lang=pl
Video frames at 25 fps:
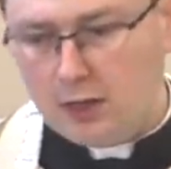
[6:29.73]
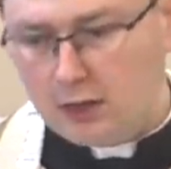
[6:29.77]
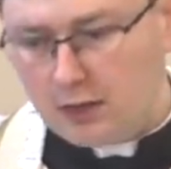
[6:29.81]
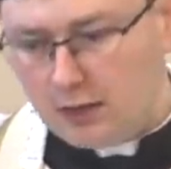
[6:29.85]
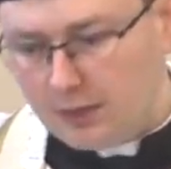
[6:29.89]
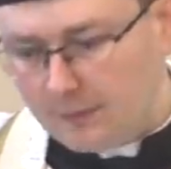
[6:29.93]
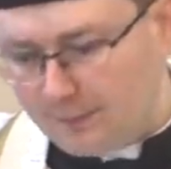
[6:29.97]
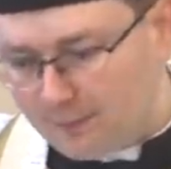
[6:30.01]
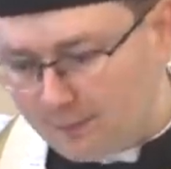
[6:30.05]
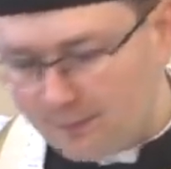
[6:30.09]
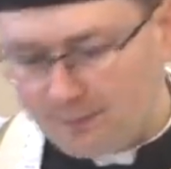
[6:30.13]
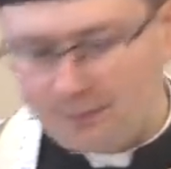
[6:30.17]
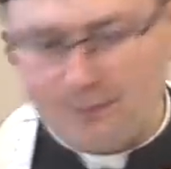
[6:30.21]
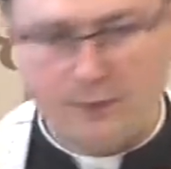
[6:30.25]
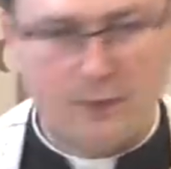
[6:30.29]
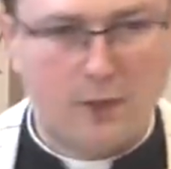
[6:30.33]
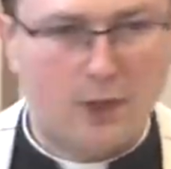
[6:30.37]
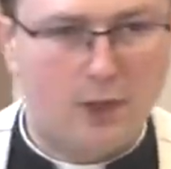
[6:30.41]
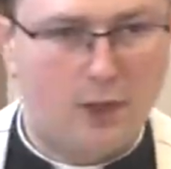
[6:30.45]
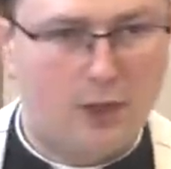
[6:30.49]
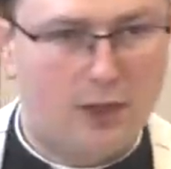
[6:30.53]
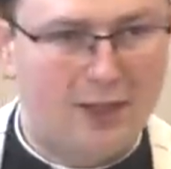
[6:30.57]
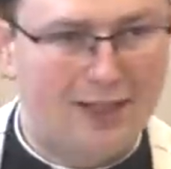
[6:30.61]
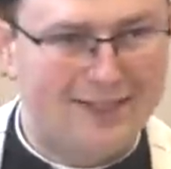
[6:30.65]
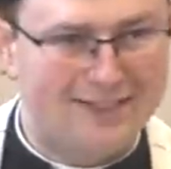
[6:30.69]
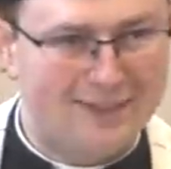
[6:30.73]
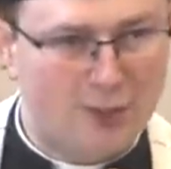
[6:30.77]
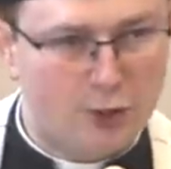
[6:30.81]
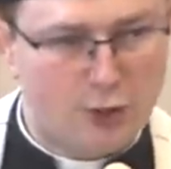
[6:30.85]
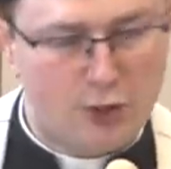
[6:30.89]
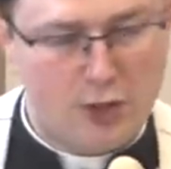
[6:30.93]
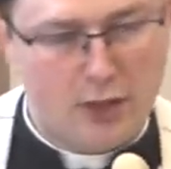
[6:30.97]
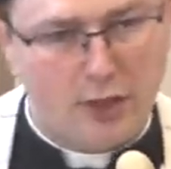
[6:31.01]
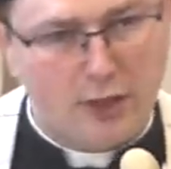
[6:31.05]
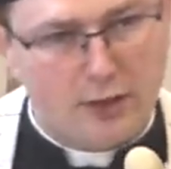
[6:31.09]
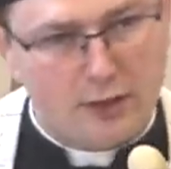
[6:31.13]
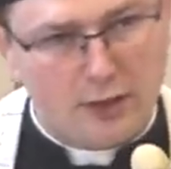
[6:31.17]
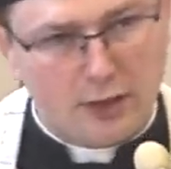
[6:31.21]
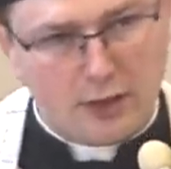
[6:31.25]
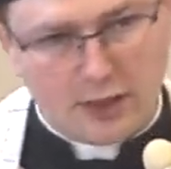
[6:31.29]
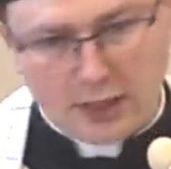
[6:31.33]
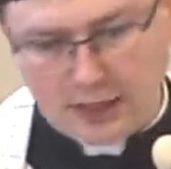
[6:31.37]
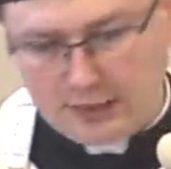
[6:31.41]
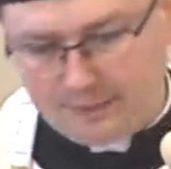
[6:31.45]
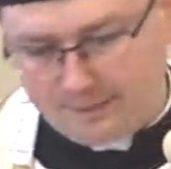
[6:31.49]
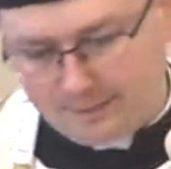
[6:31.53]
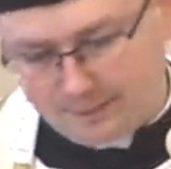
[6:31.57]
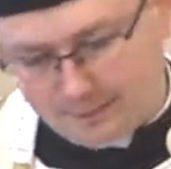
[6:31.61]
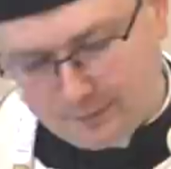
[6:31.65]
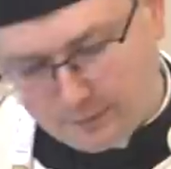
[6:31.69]
Ta klasyczna
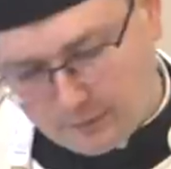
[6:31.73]
etyka